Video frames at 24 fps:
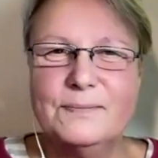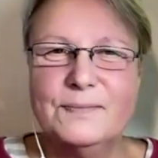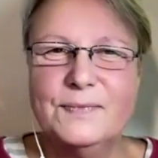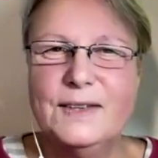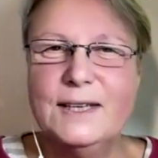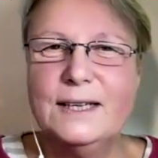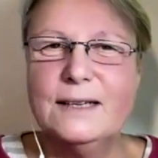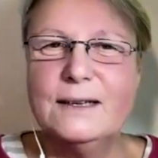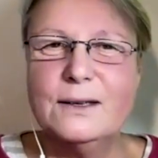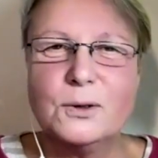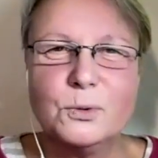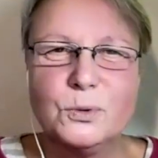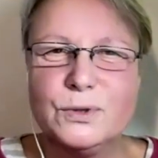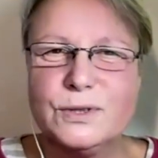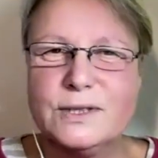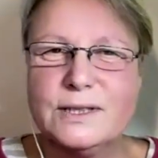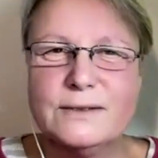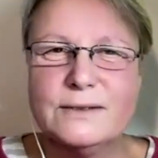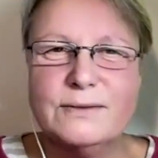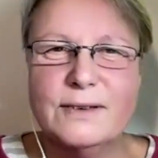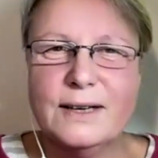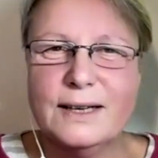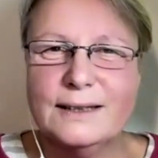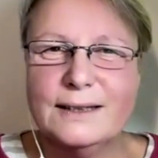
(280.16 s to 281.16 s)
die
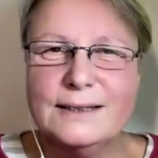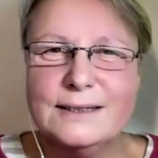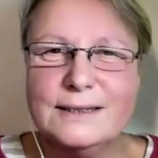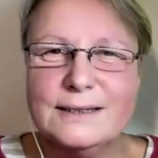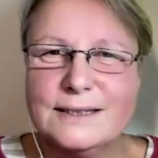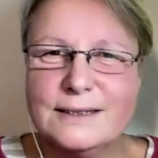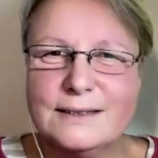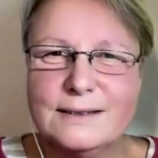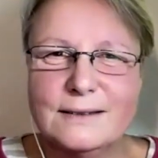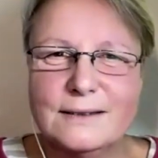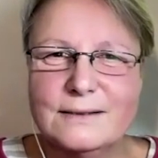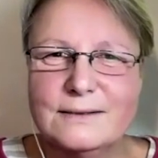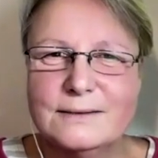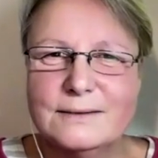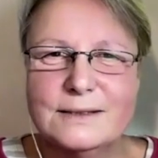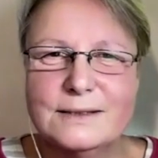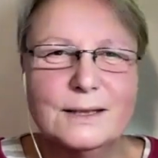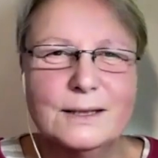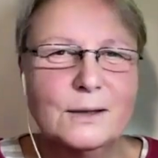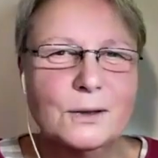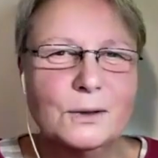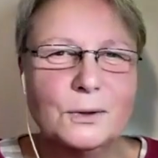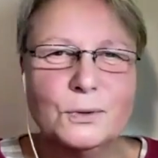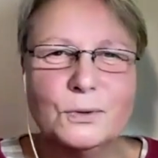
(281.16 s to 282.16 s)
große Weite,
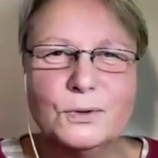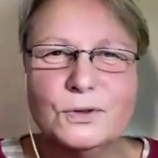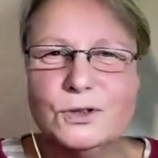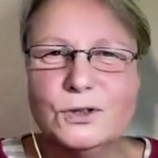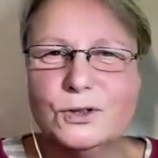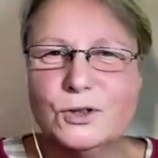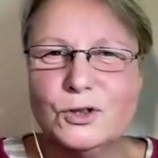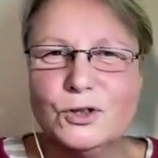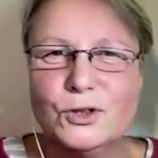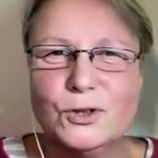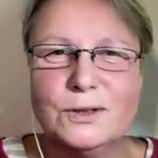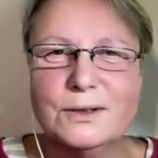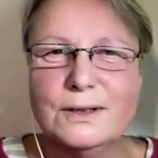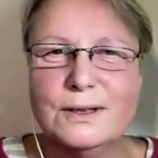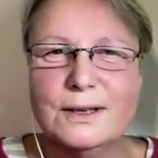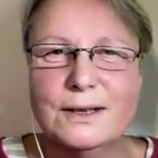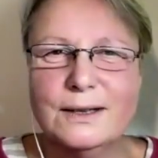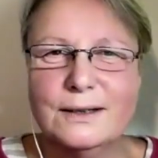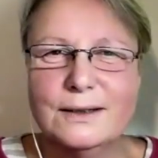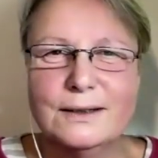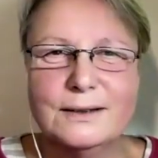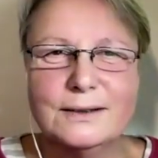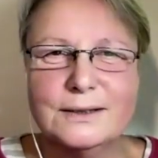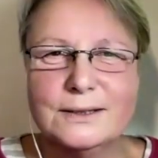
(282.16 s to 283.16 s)
die große
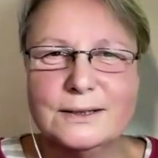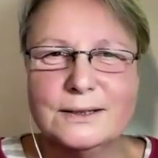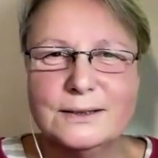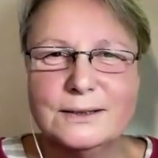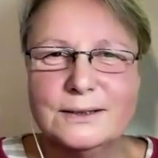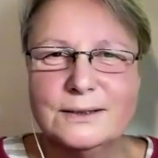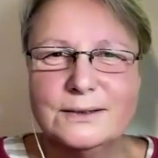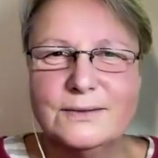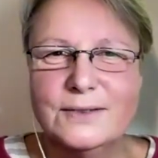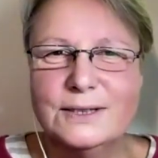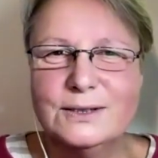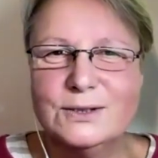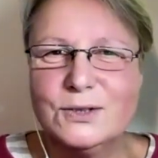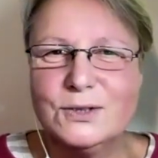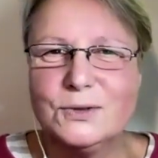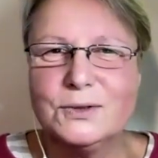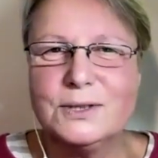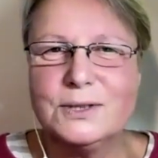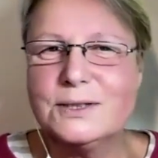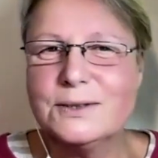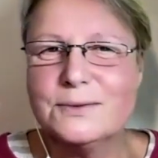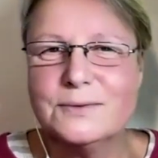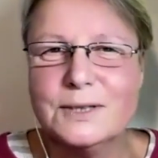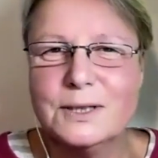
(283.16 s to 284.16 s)
Schönheit. Wenn es so
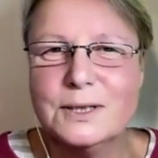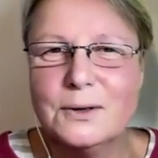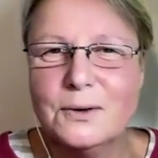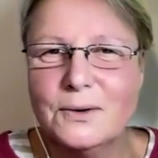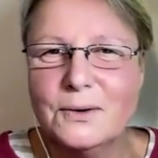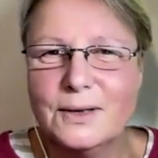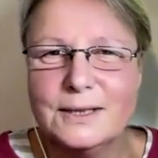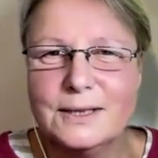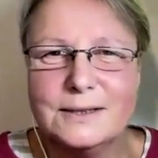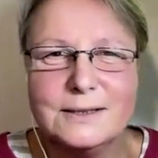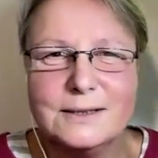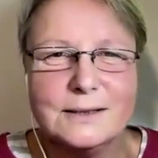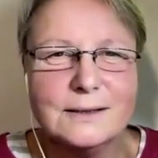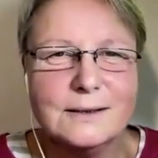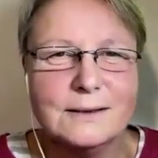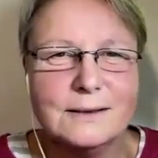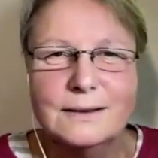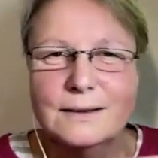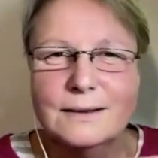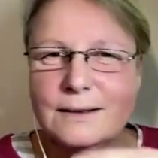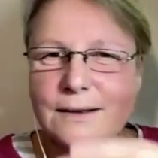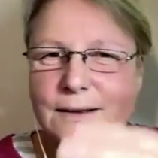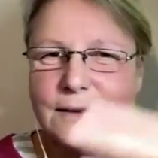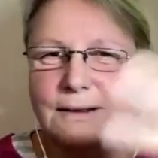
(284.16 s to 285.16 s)
ist wie
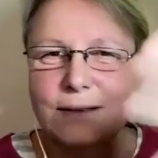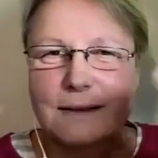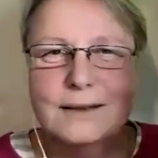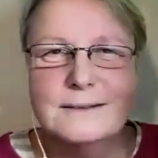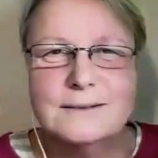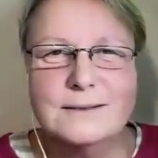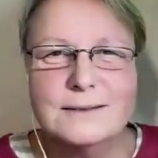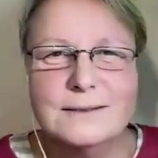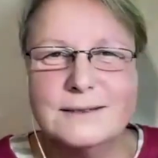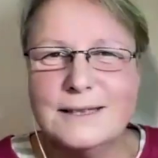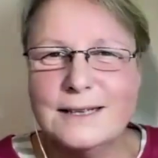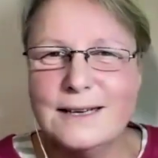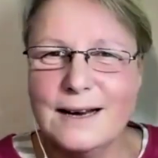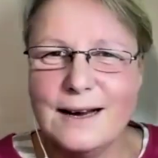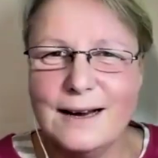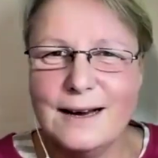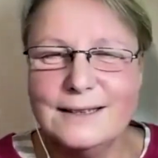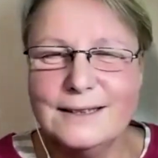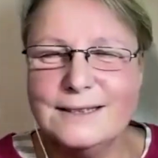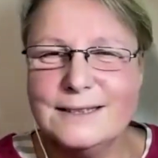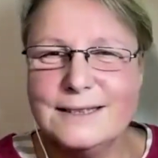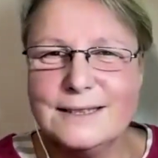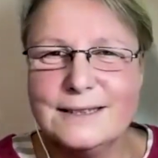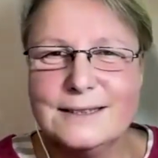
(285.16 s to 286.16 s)
heute, ist es ein
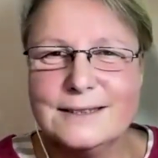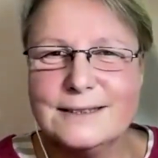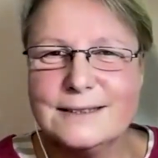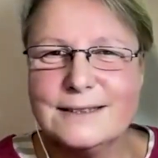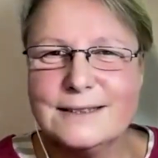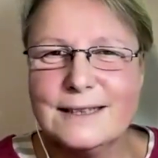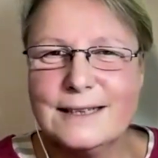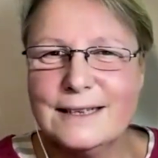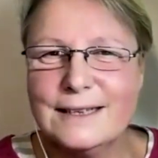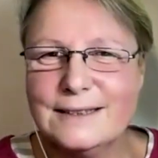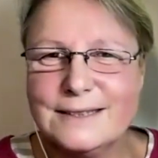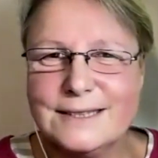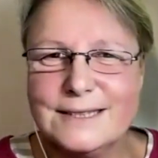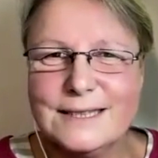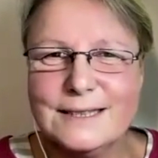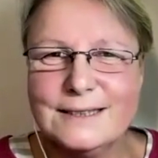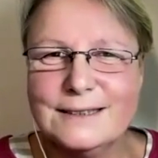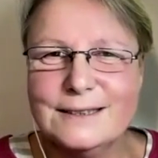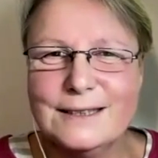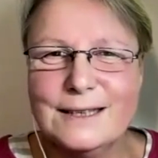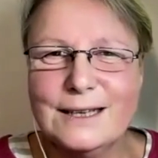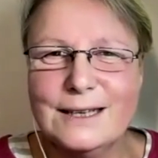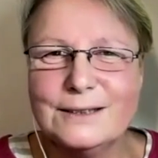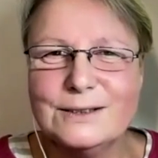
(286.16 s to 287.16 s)
einziges
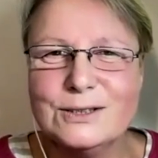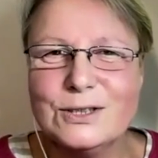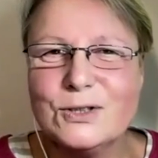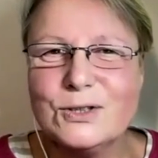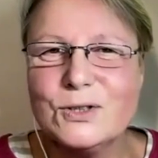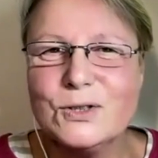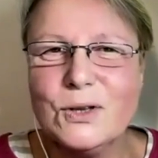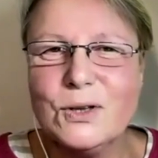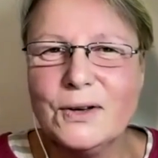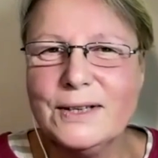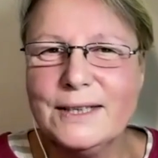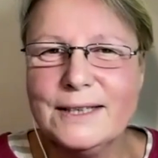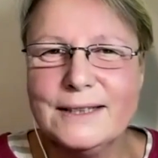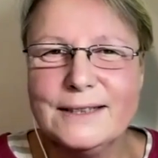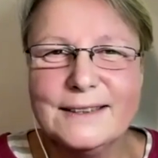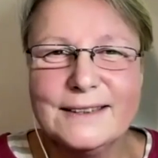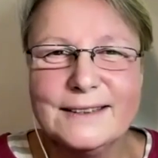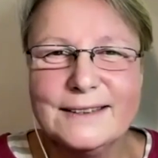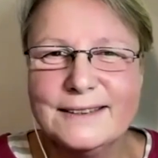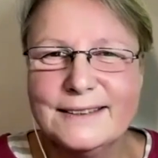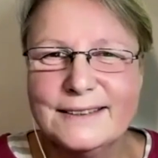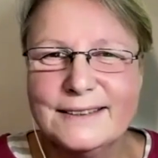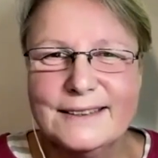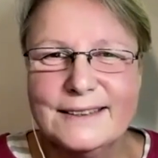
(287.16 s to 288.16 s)
Glitzern an
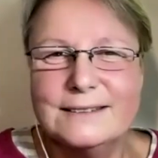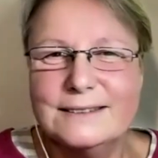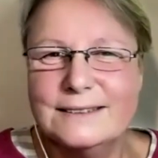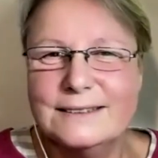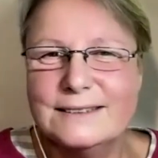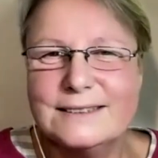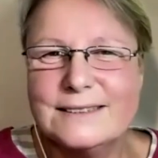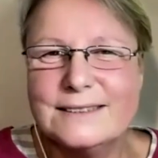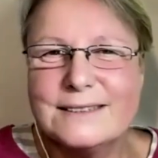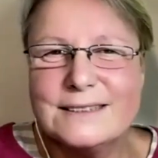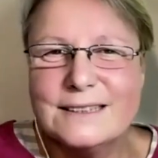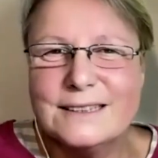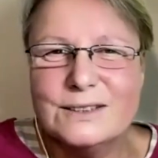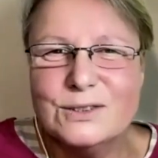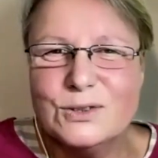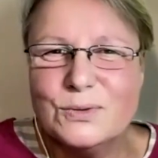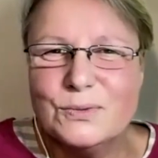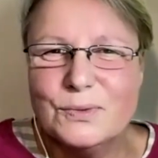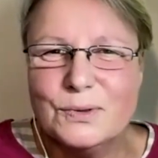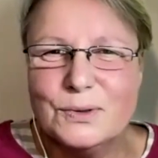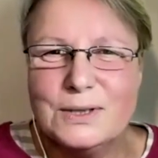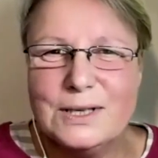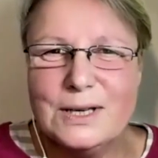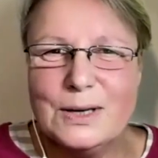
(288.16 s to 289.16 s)
Sonne. Es ist
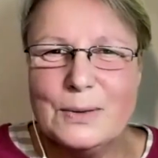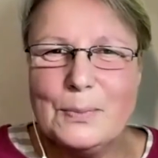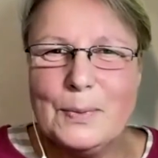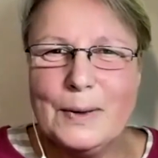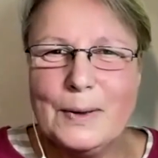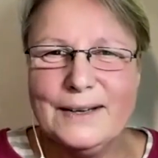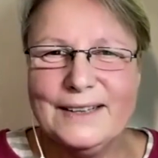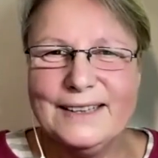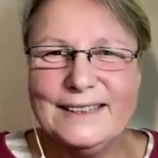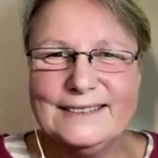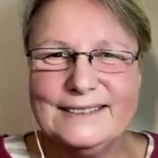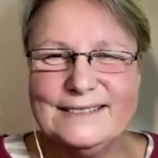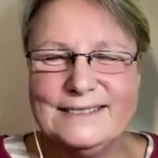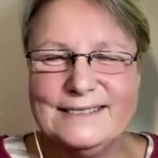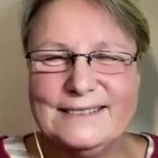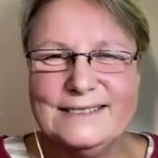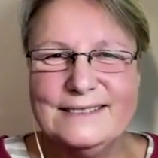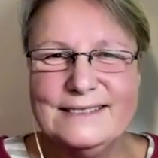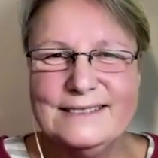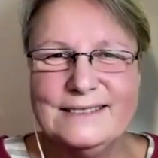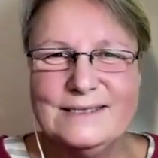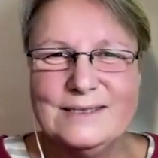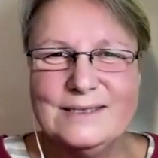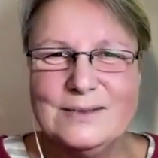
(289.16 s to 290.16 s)
ganz wunderbar.
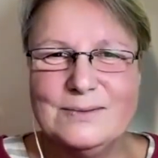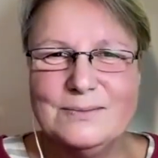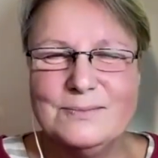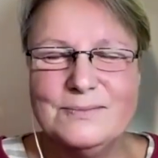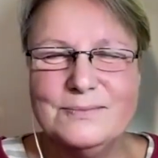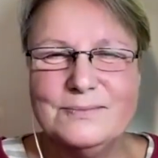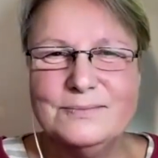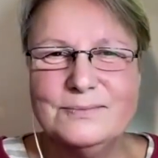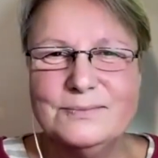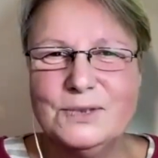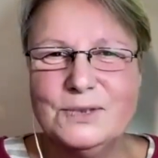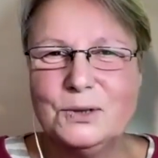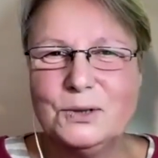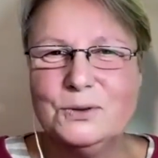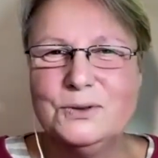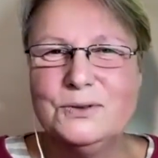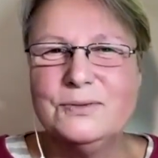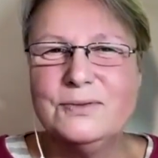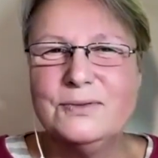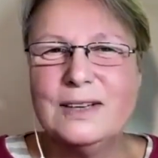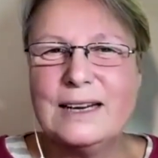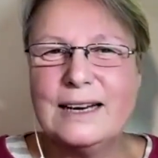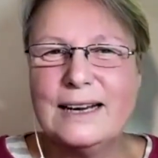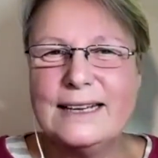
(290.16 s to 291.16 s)
Und
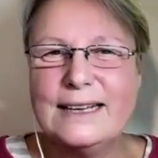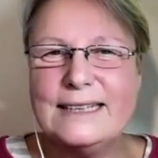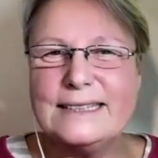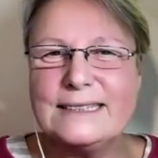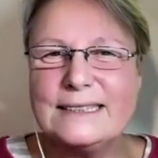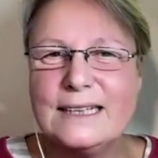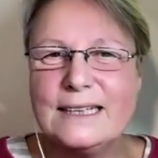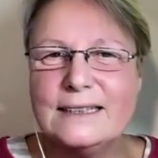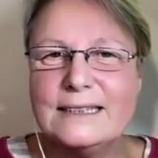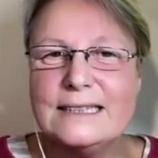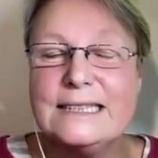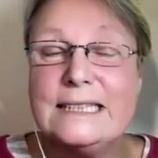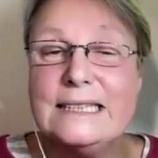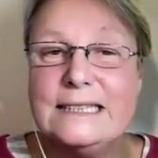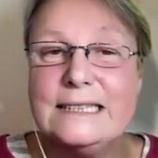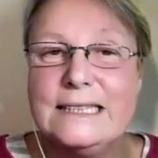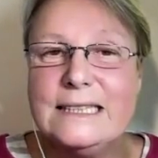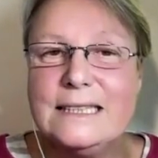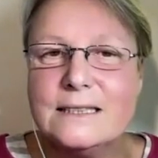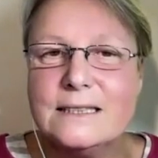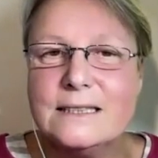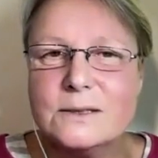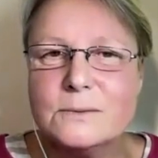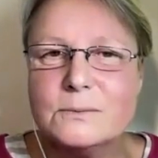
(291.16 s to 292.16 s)
vielleicht kann ich in
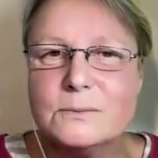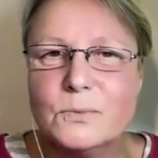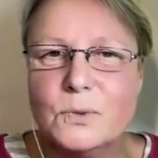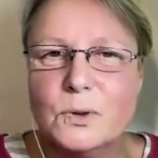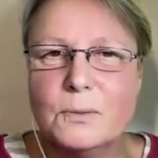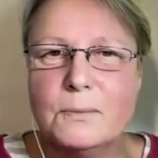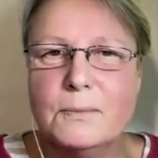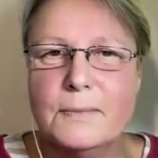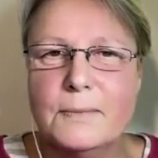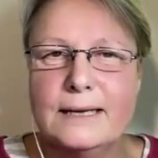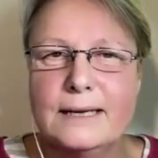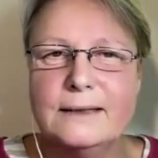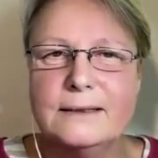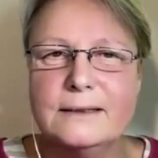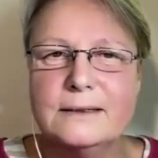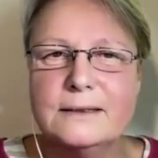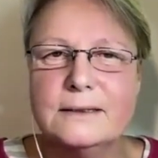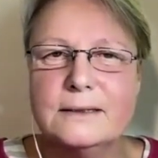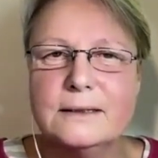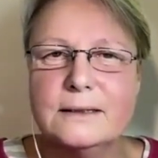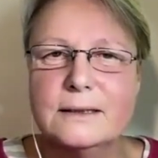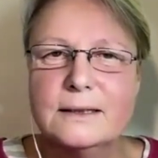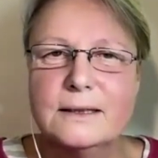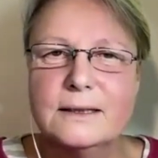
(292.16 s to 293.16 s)
diesem Moment